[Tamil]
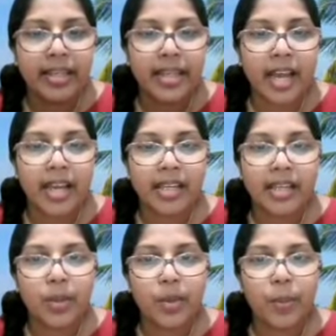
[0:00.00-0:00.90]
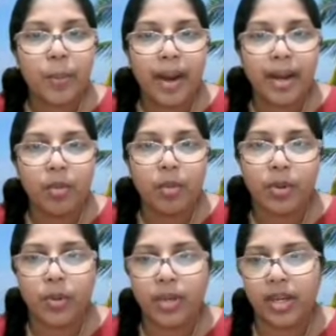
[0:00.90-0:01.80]
நான் ஒரு படம்
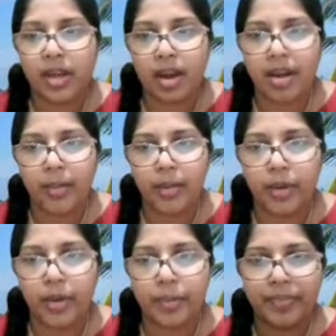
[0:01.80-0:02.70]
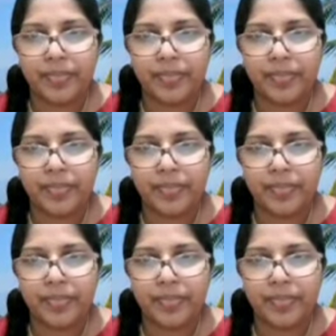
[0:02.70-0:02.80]
ஒன்று உங்களுக்கு காட்ட போறேன்